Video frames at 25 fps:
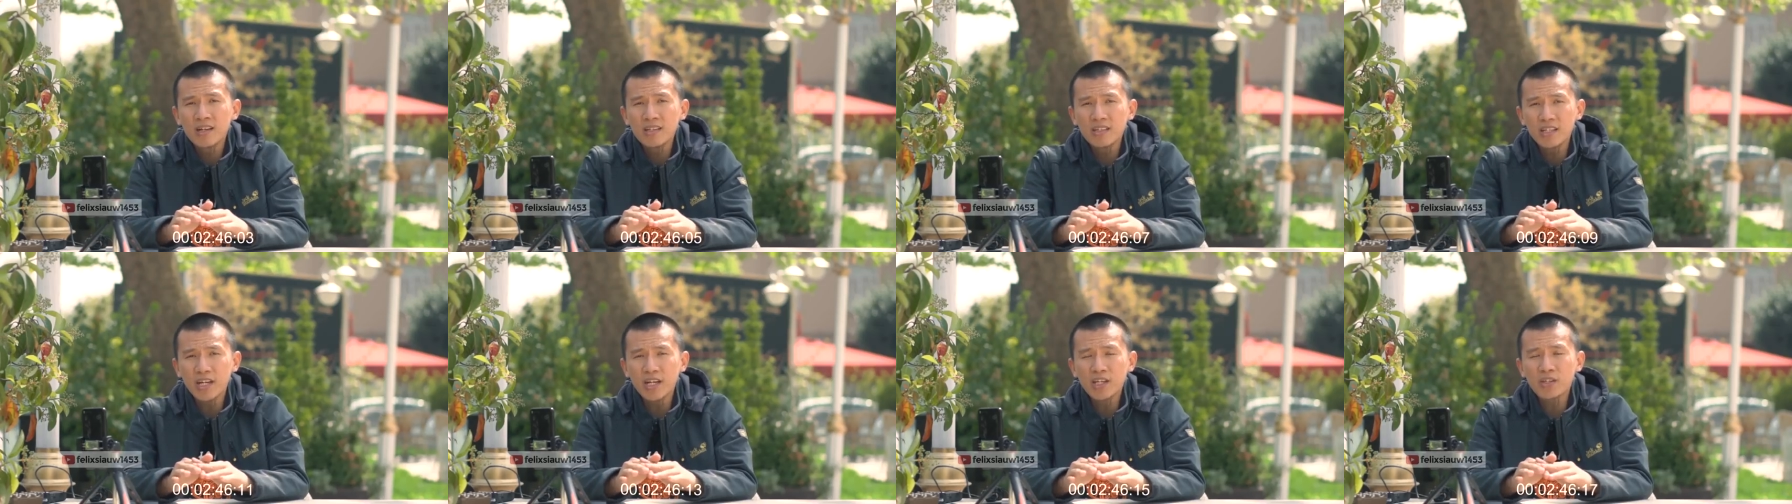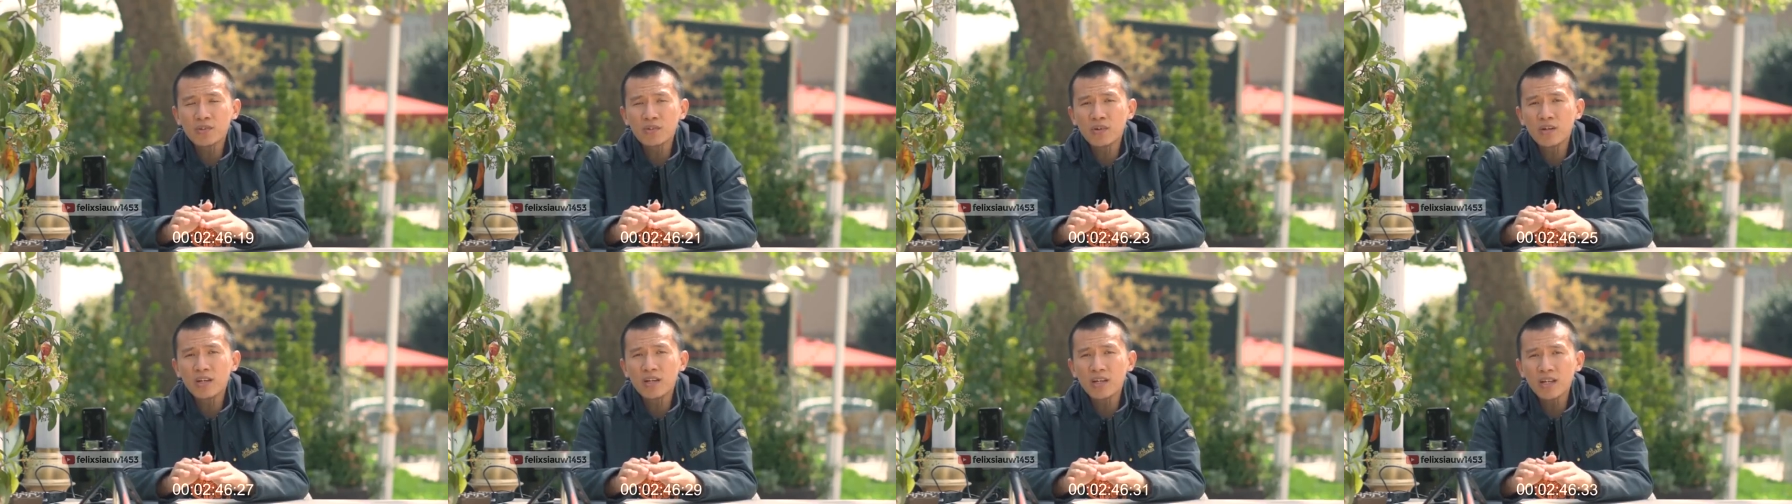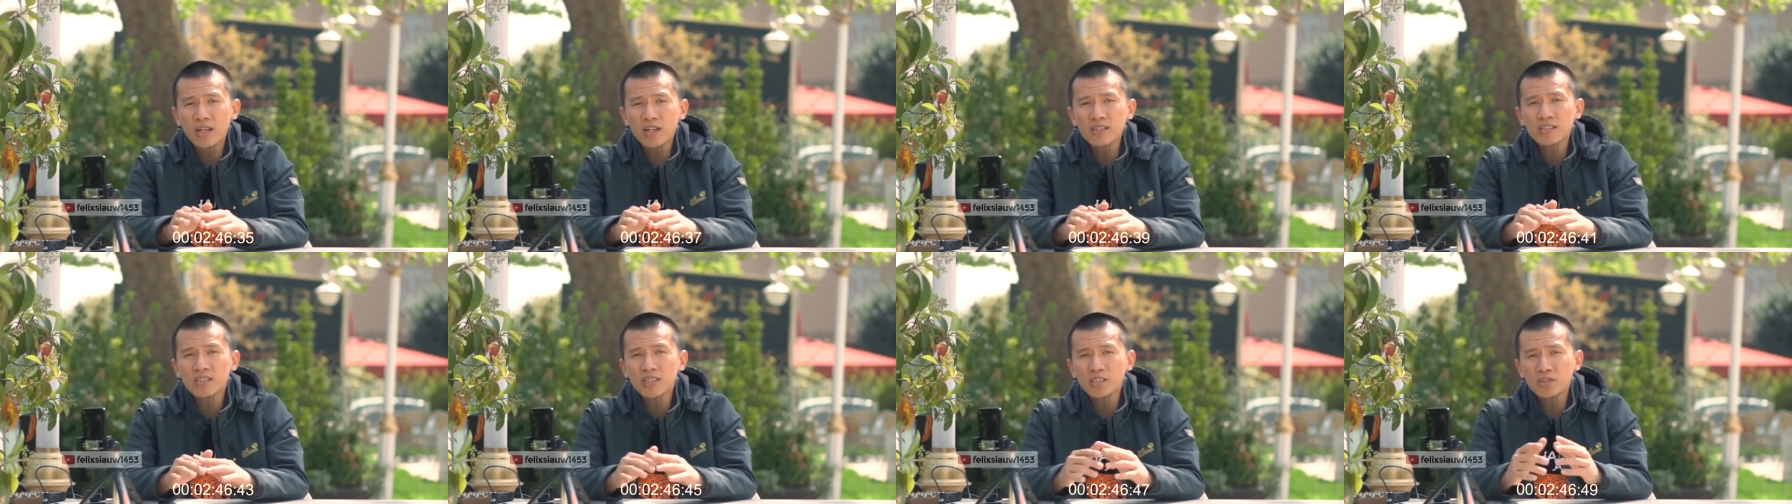yaitu
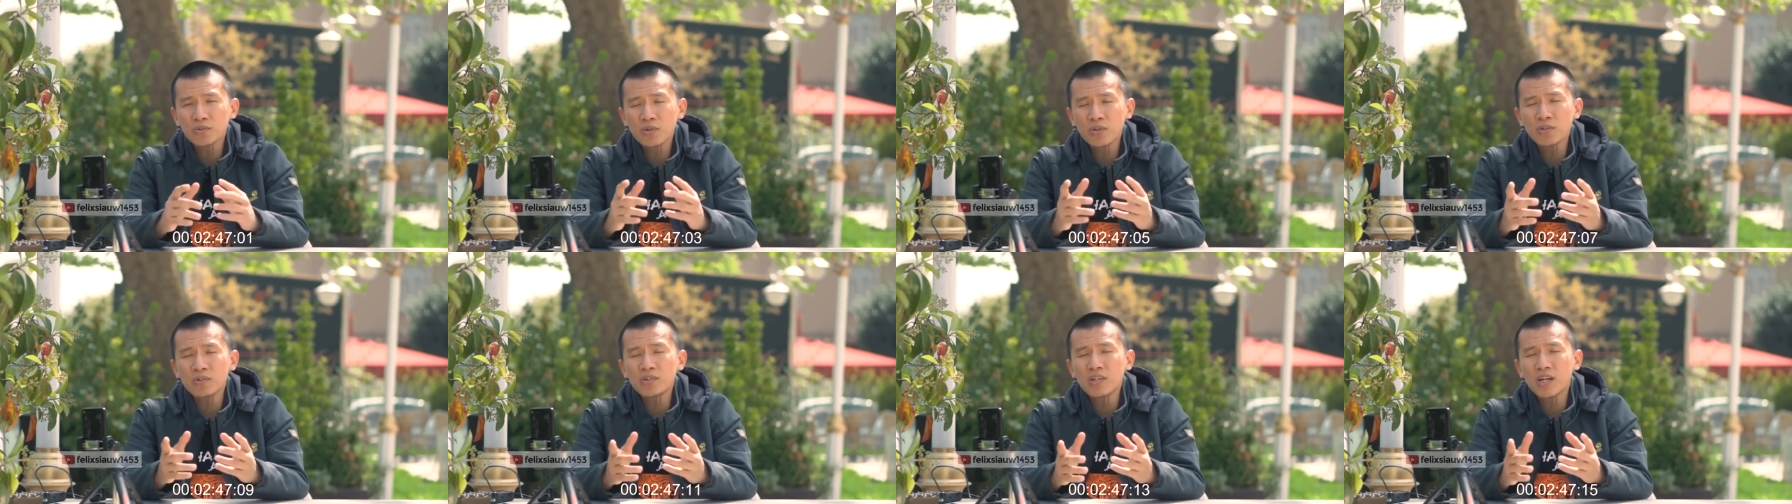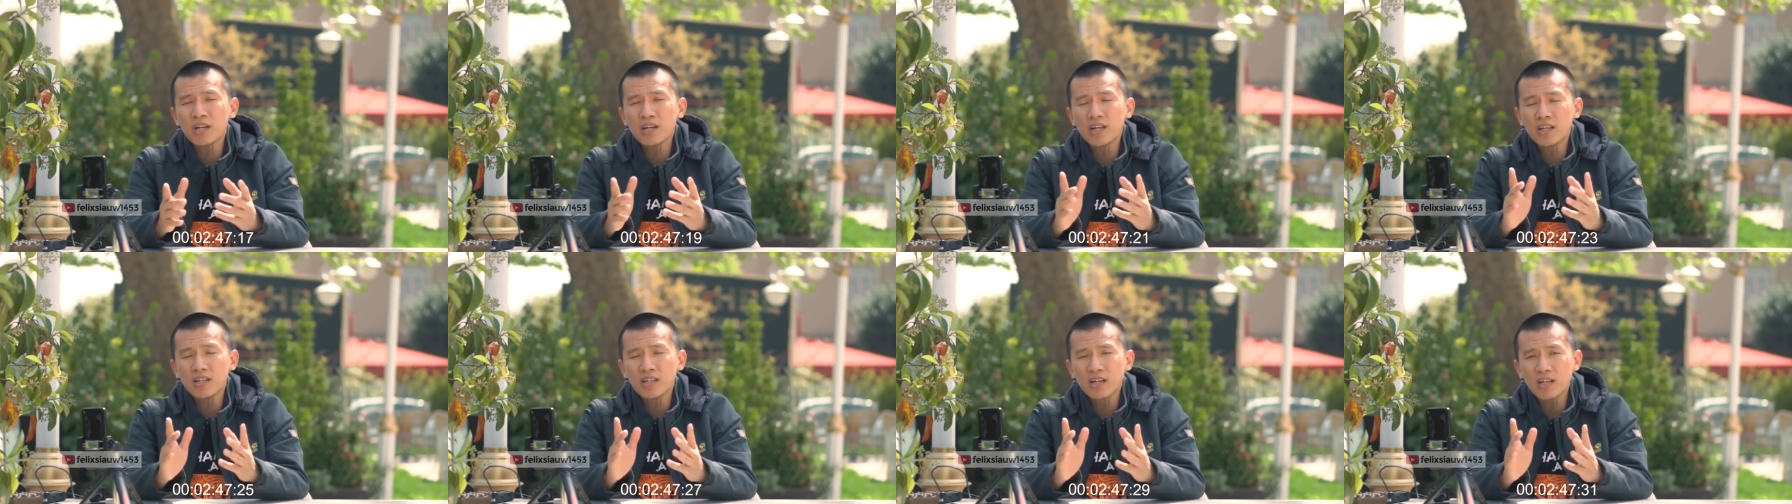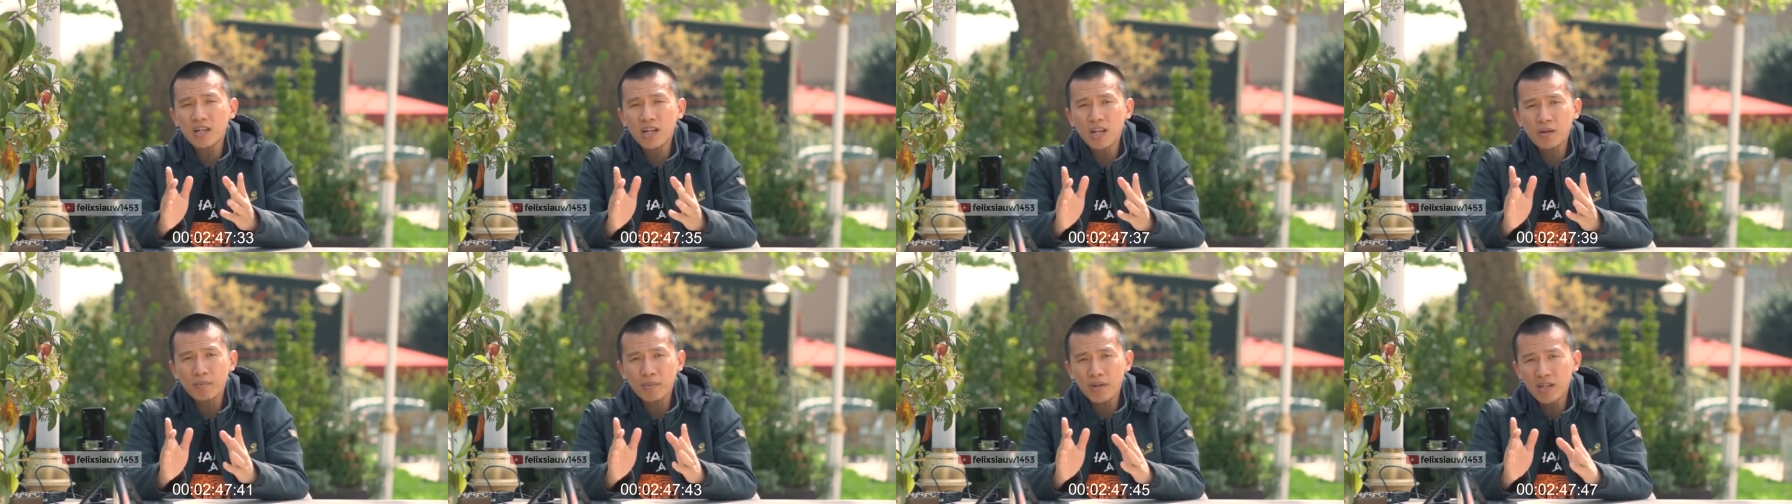adalah sesuatu yang
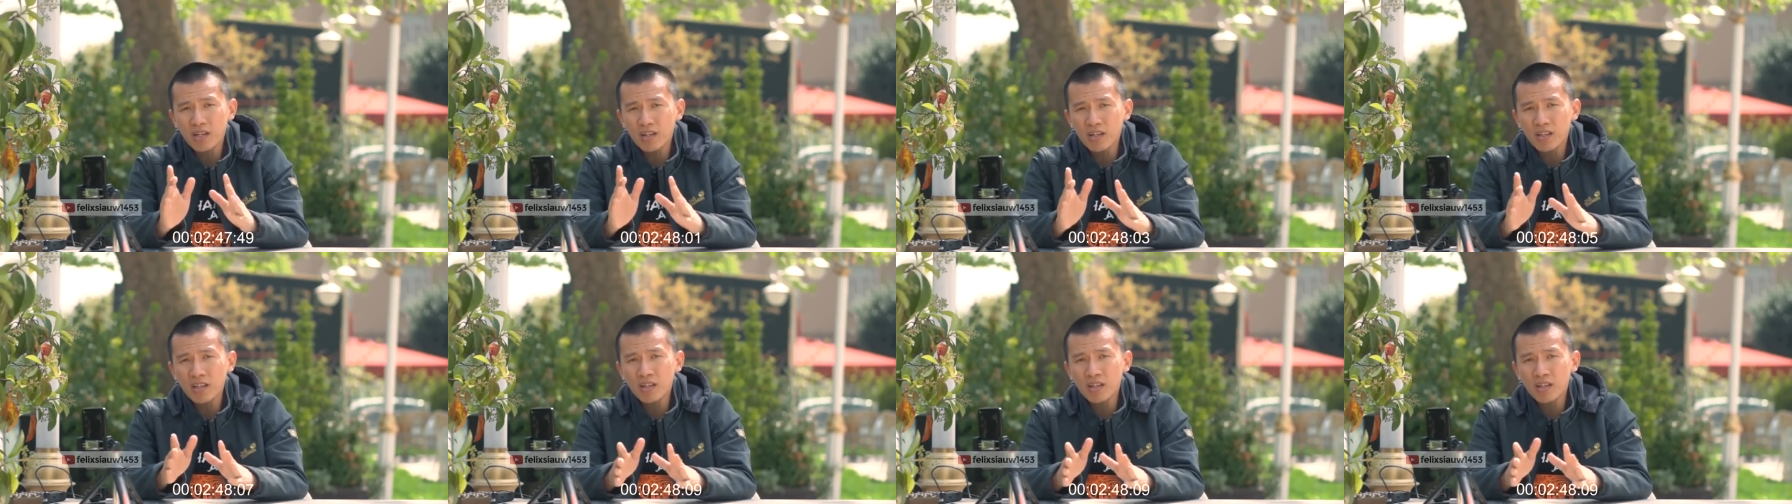datang daripada